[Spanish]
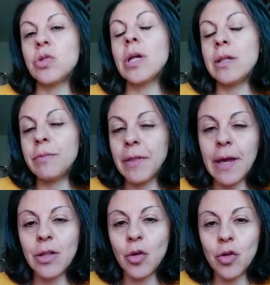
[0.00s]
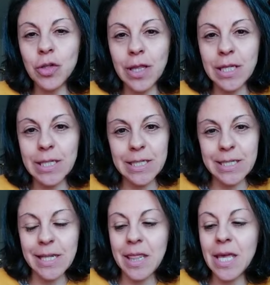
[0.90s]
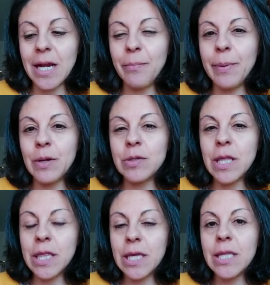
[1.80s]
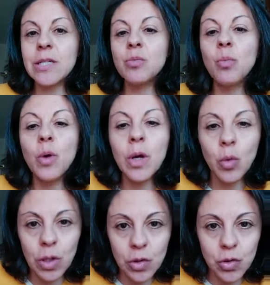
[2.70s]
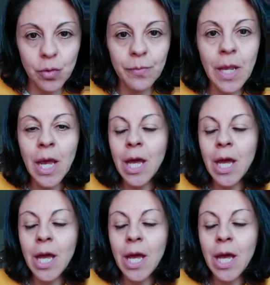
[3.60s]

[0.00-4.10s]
O sea, es verdad que todos los aceites esenciales, pero este aceite es muy curioso.